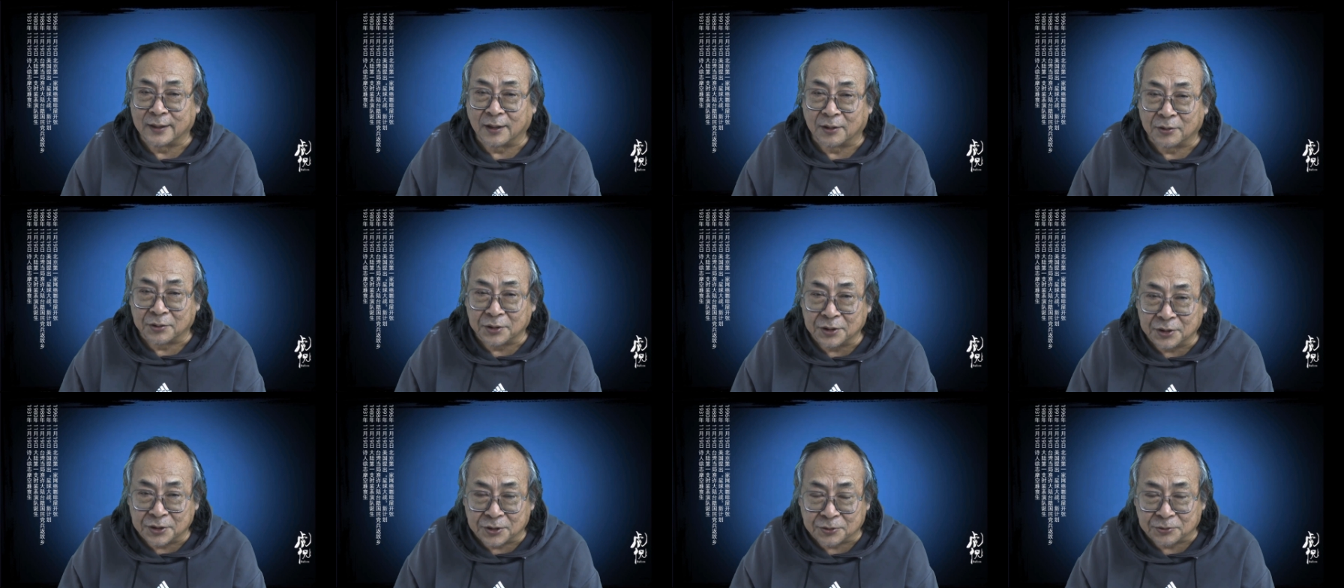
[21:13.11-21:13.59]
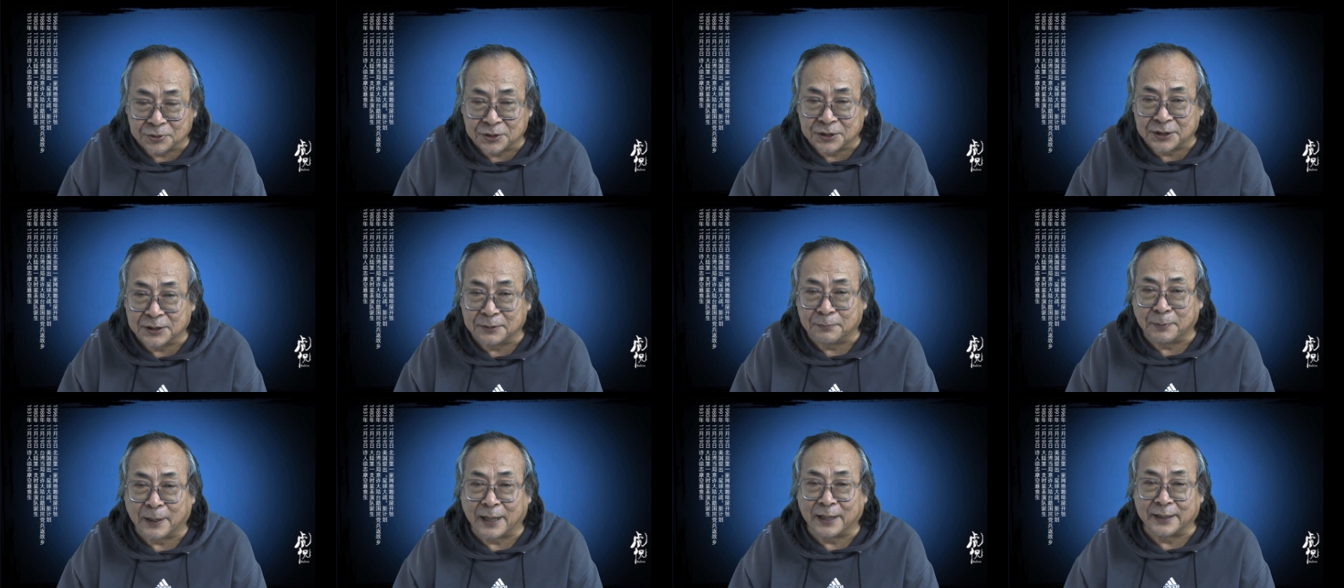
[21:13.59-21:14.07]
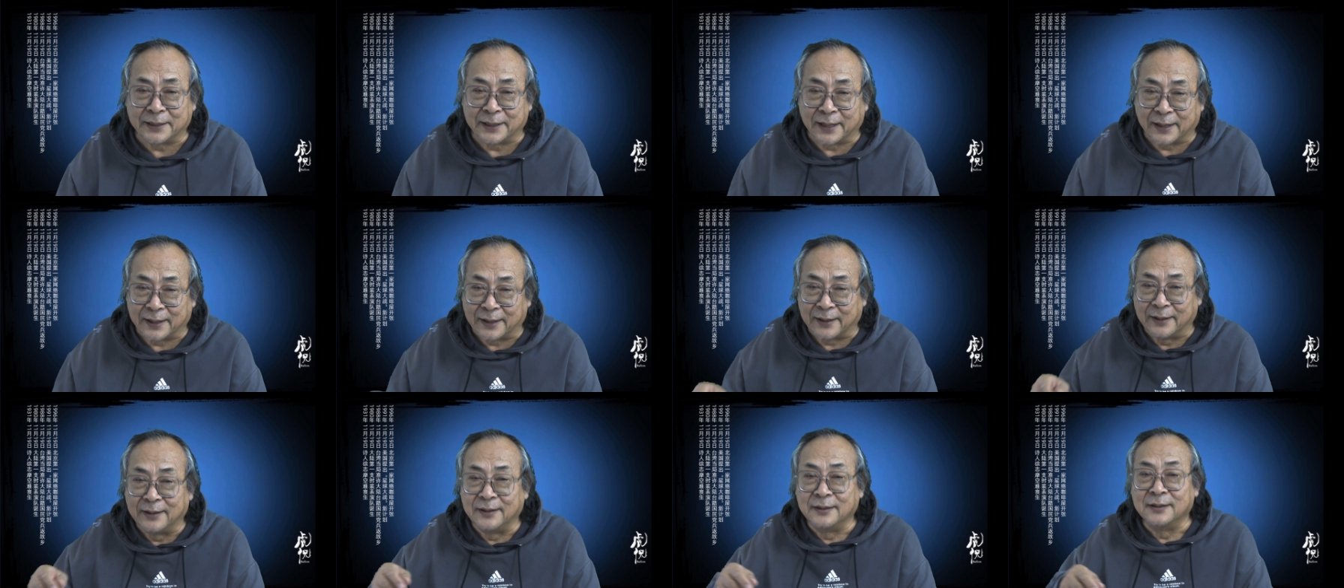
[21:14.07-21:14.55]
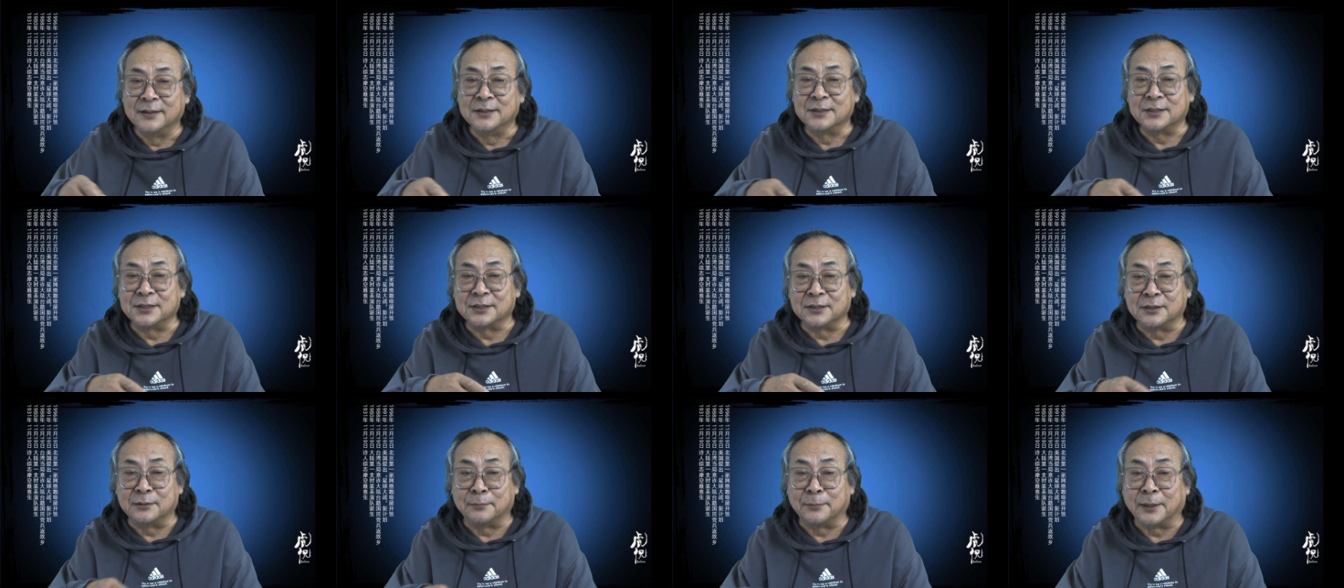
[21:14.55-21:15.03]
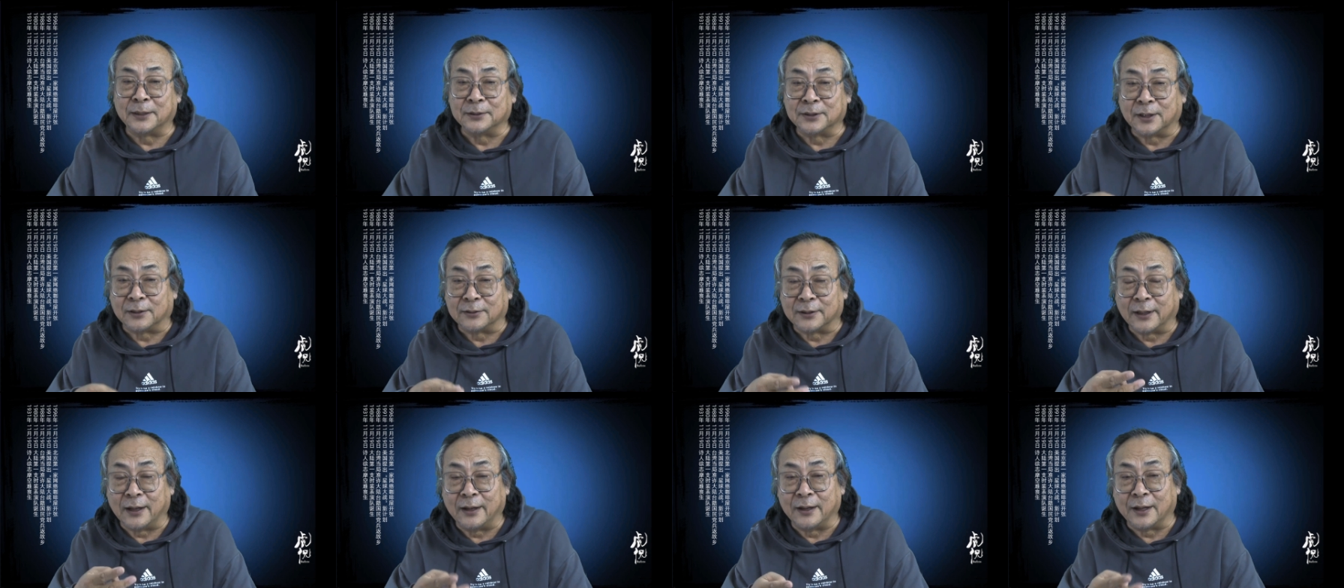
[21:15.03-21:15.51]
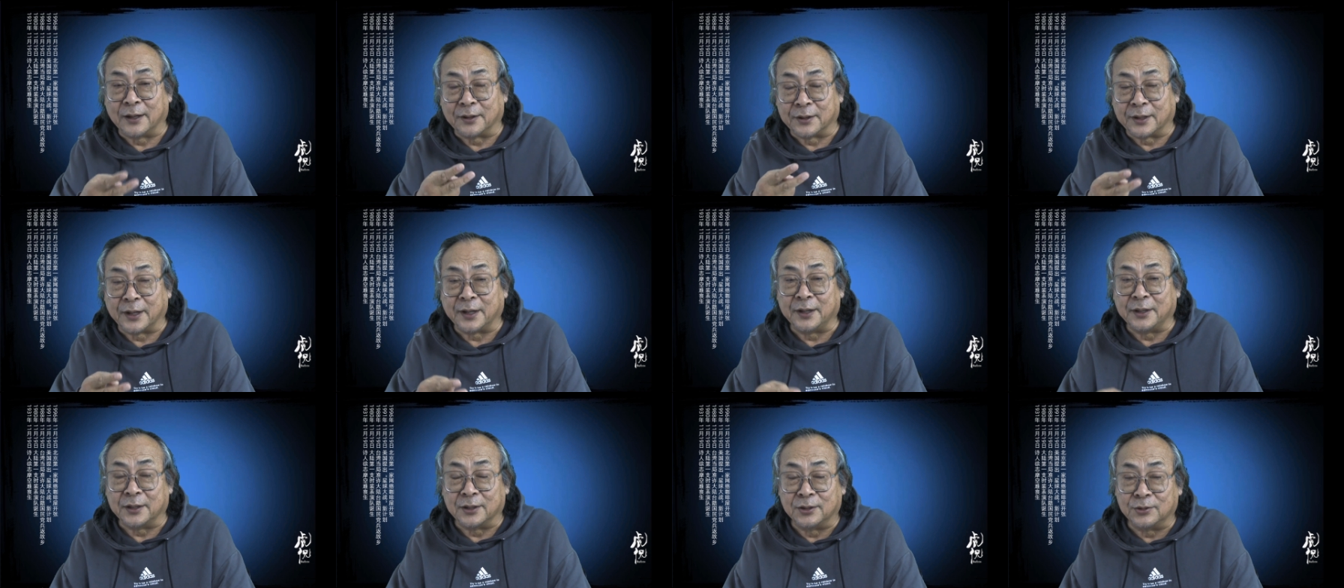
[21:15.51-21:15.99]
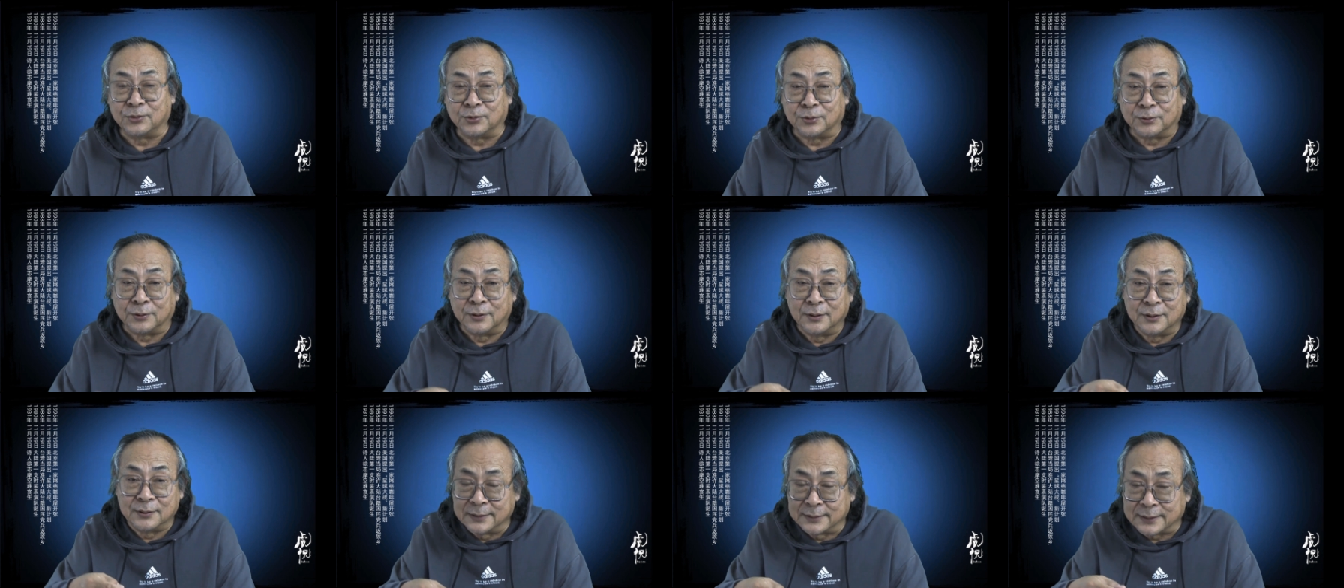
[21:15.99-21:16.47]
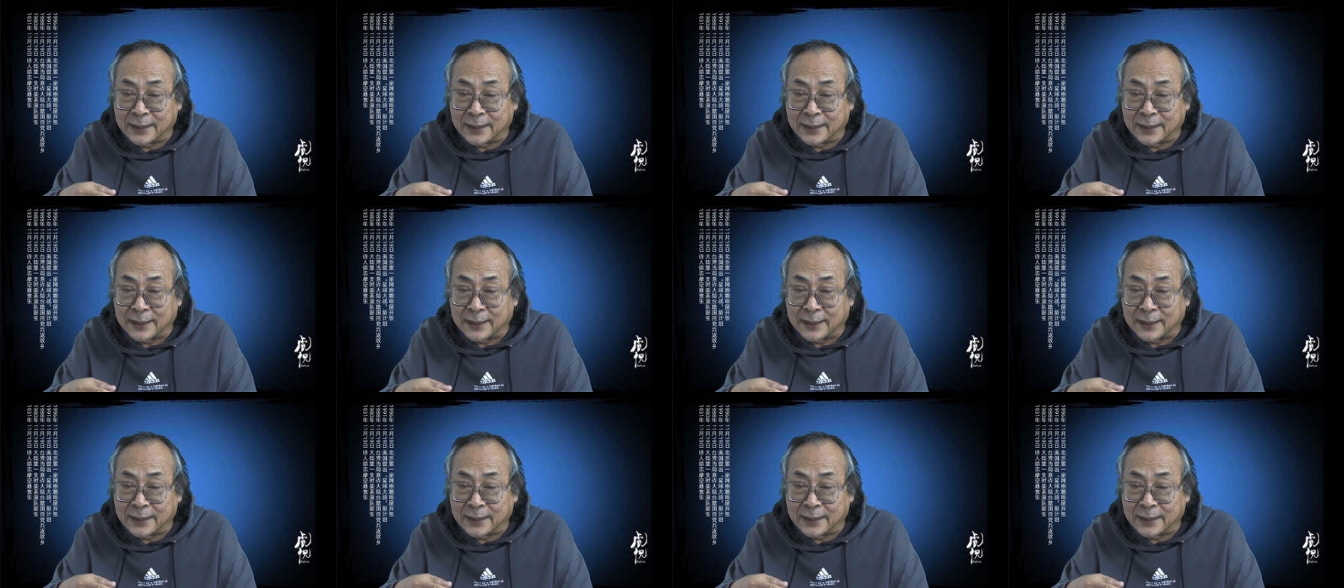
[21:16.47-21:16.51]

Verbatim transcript: 到一九七八年四人帮倒台两年以后，